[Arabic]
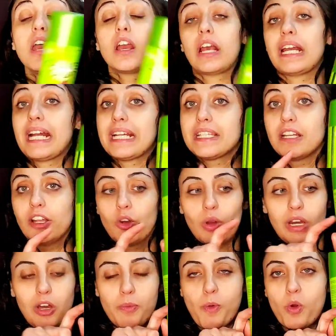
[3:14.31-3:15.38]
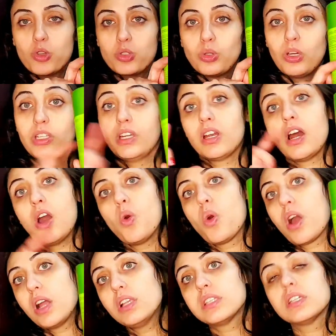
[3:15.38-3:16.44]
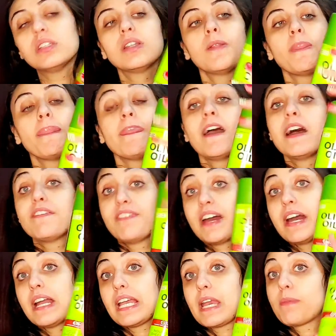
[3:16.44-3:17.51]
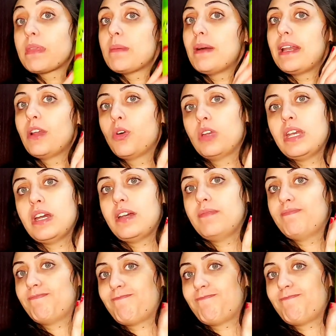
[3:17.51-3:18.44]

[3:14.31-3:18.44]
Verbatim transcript: كان عندي اللي هو العبوه الصغيره وخلصت فجبت بقى اللي